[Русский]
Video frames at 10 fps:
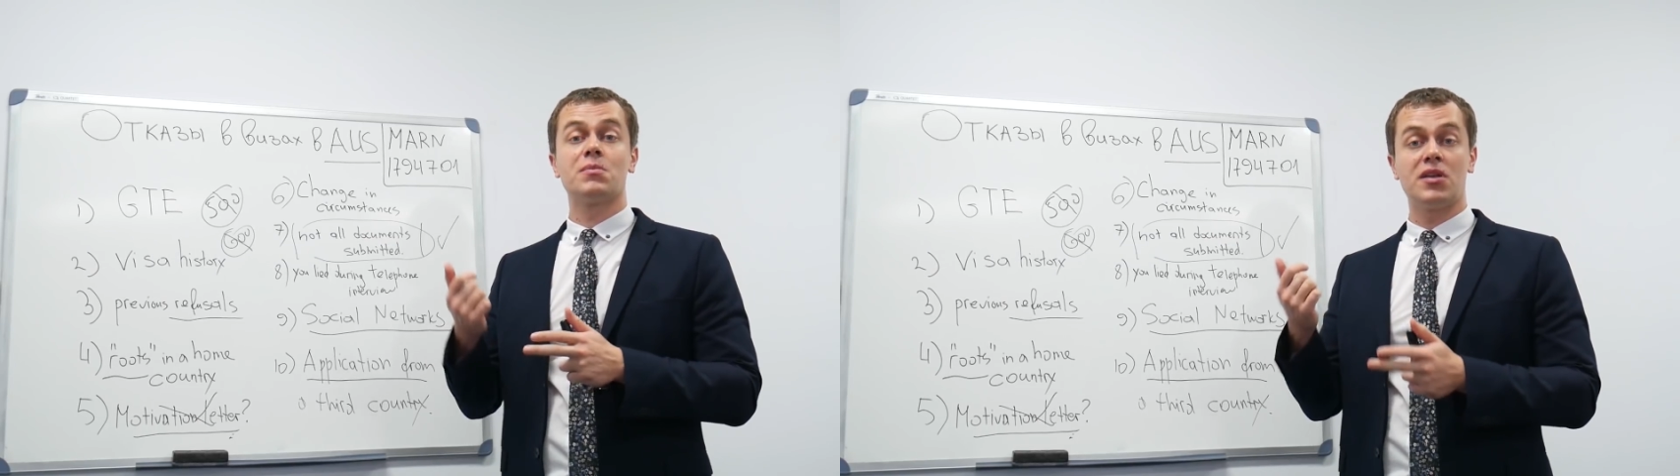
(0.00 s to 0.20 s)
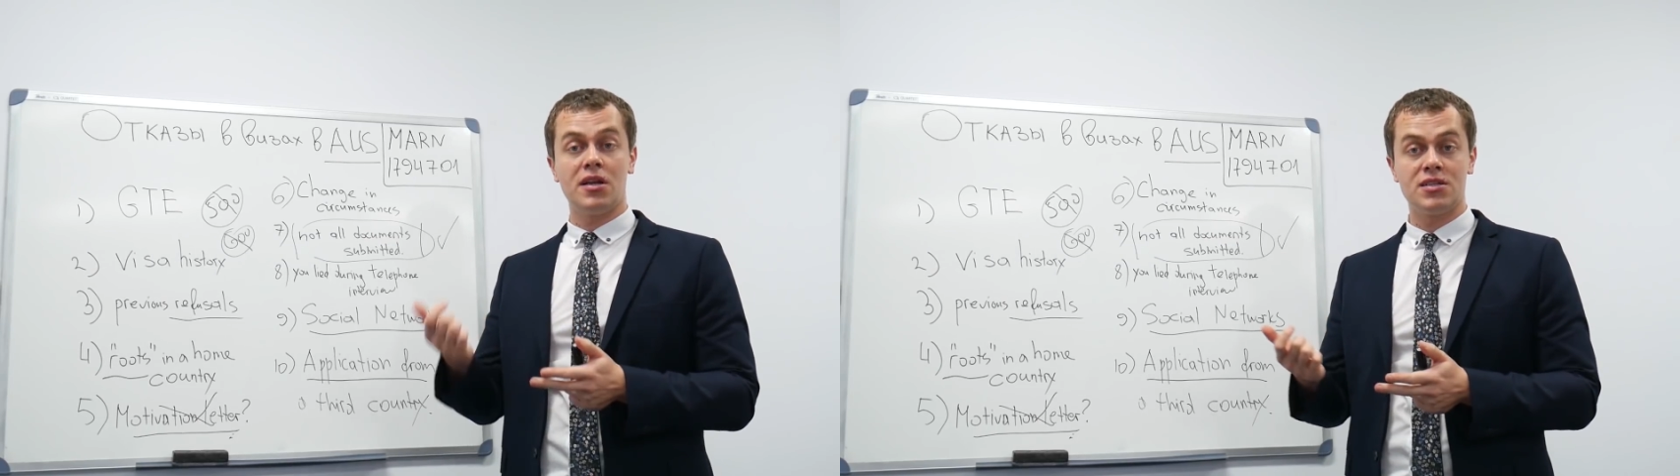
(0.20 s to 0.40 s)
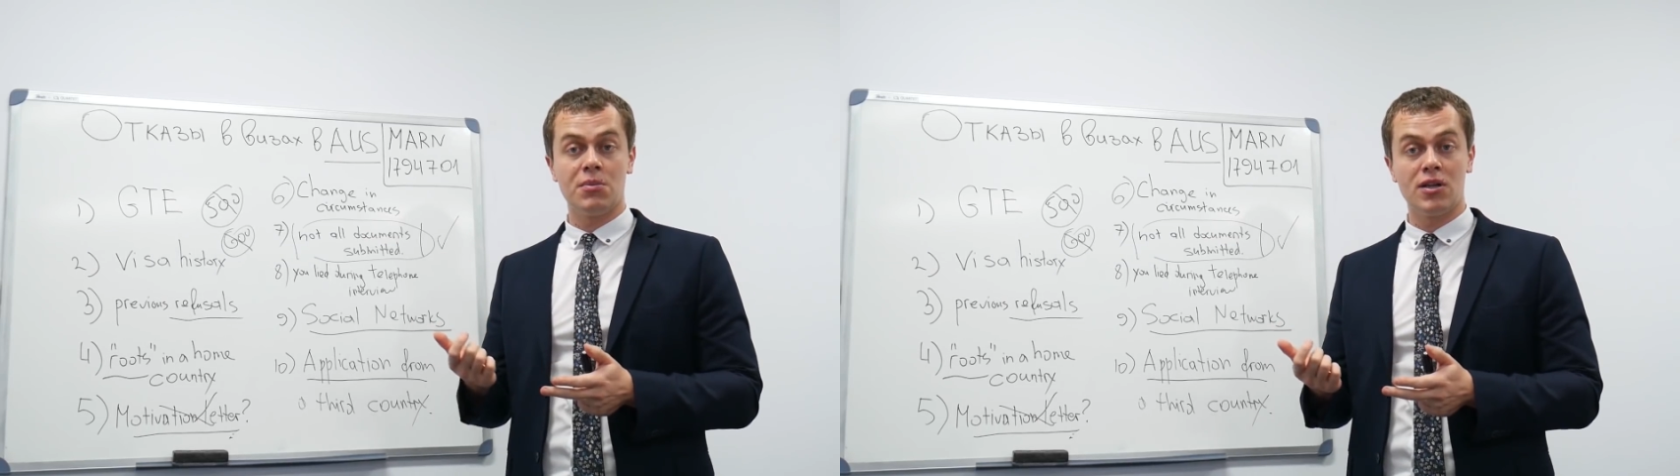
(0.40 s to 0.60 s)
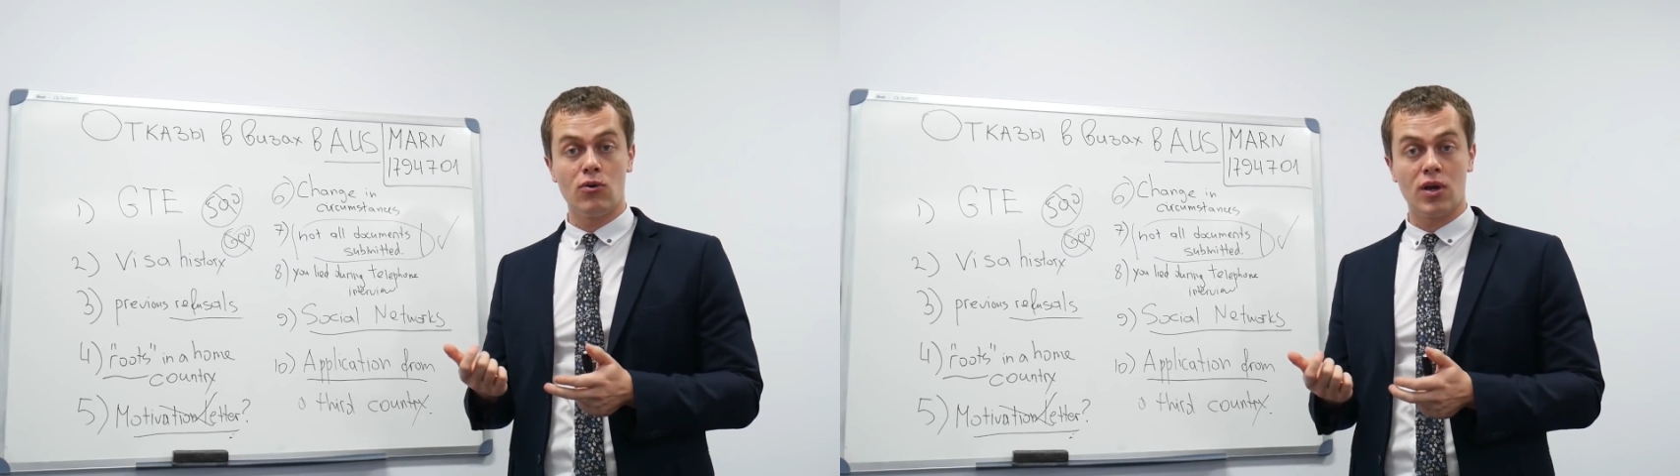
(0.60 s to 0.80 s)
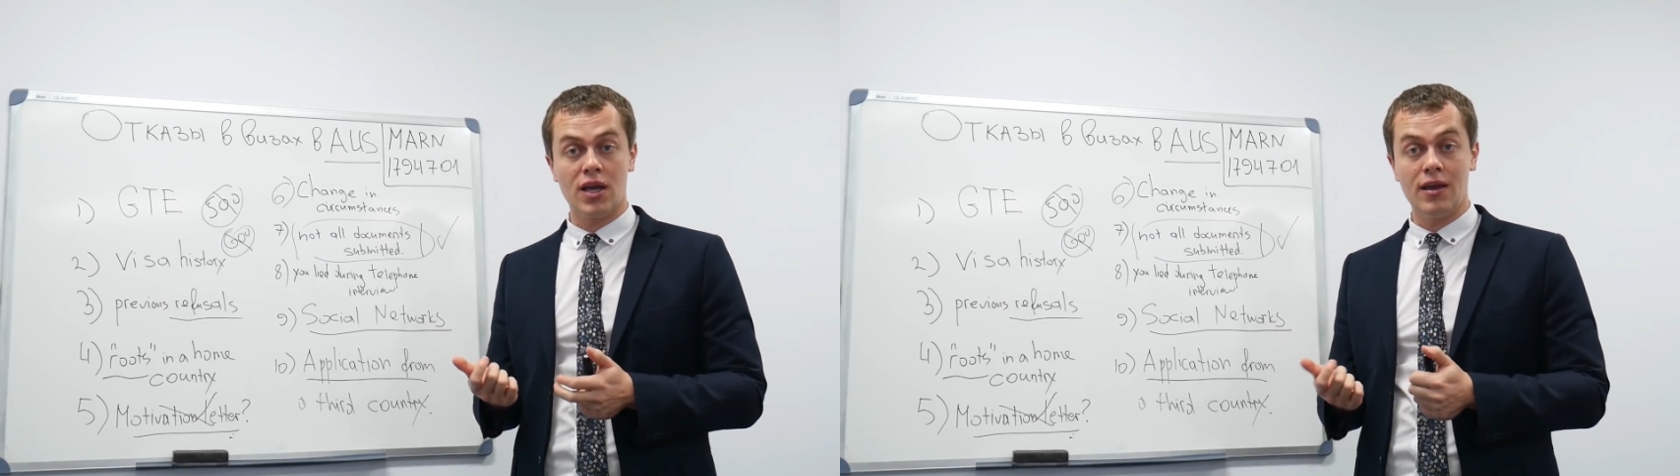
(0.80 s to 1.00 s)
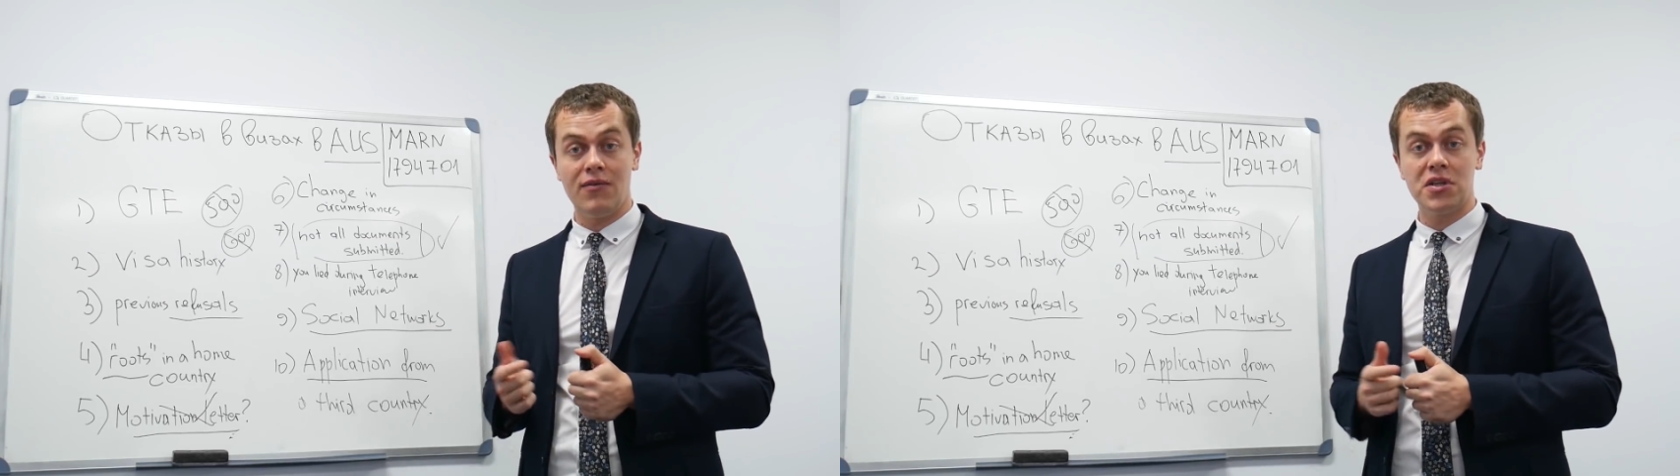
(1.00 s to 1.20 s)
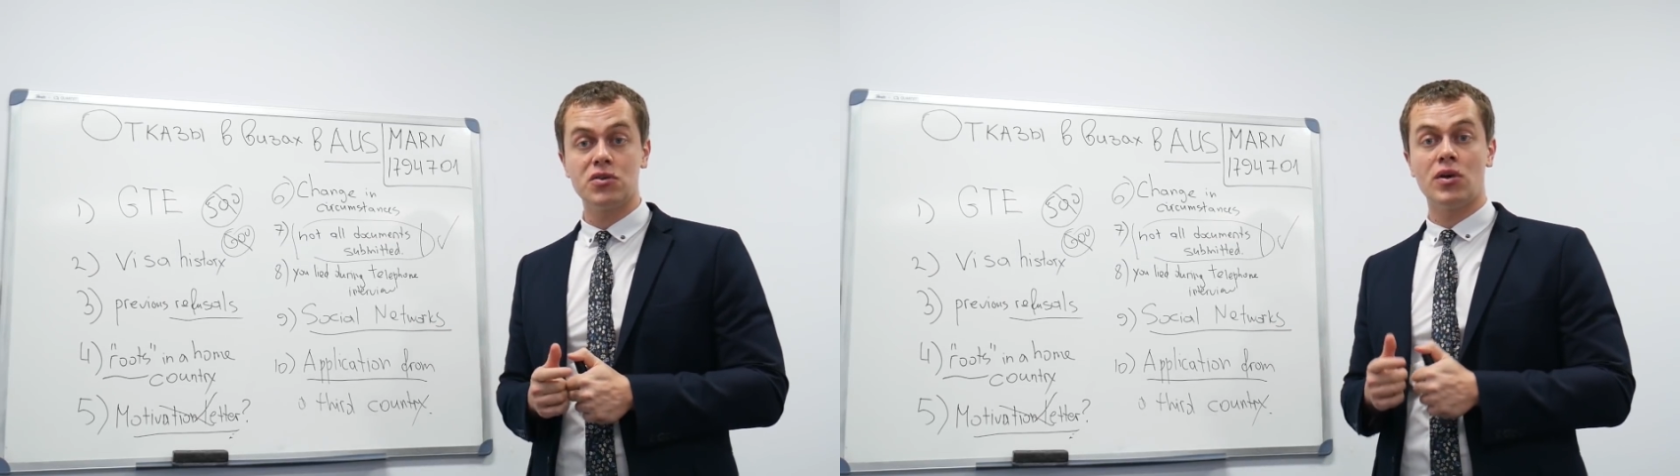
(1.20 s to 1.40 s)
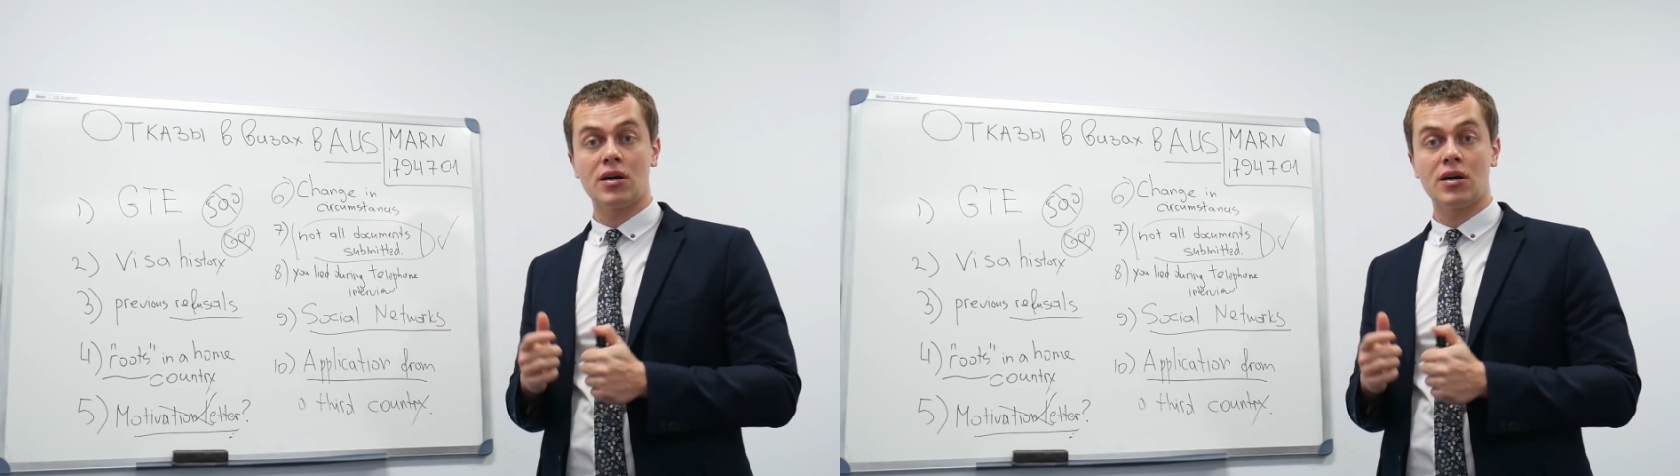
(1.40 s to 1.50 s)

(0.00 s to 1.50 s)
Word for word: Смотрите мои другие видео,